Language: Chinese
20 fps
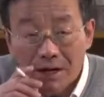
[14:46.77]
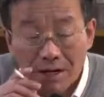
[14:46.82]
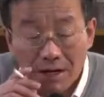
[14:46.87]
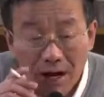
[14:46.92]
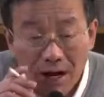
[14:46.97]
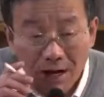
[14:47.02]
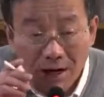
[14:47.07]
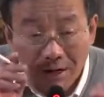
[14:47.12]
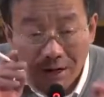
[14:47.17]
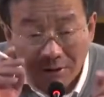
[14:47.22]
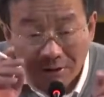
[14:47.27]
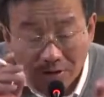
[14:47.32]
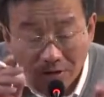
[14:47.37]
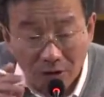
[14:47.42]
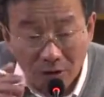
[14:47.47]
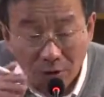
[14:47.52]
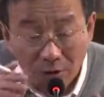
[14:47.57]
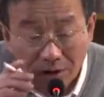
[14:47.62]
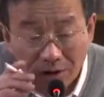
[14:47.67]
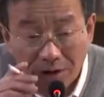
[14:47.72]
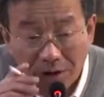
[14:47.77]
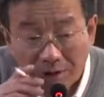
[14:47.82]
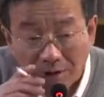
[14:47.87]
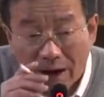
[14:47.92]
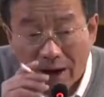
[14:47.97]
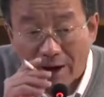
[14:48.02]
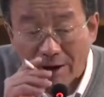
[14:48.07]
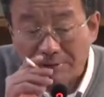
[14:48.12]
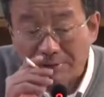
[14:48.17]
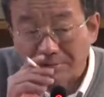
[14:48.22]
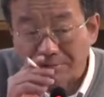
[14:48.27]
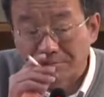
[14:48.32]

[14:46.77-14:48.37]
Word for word: 任何社会形态，